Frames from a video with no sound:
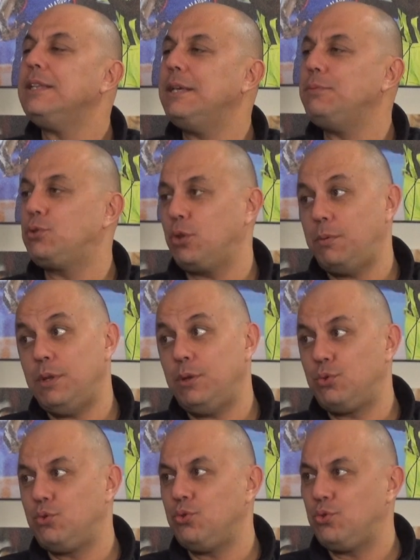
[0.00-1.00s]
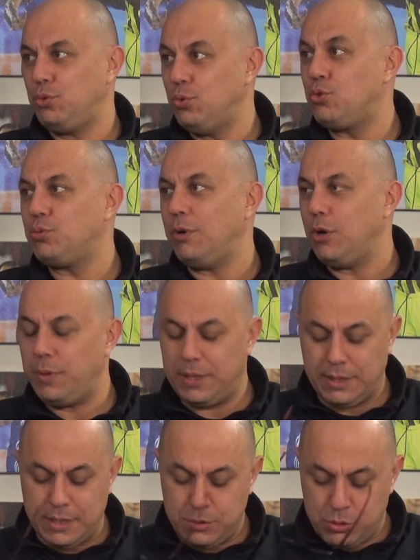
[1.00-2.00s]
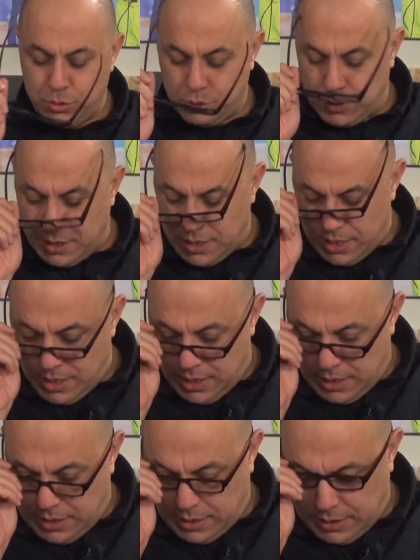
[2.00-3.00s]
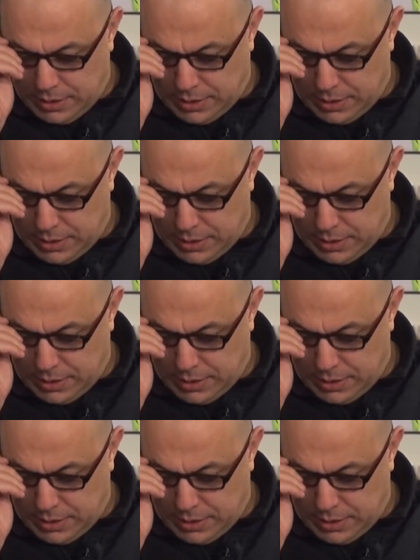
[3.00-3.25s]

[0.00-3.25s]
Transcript: demiş olabilir üçüncü, üç mağlubiyetten sonra. E,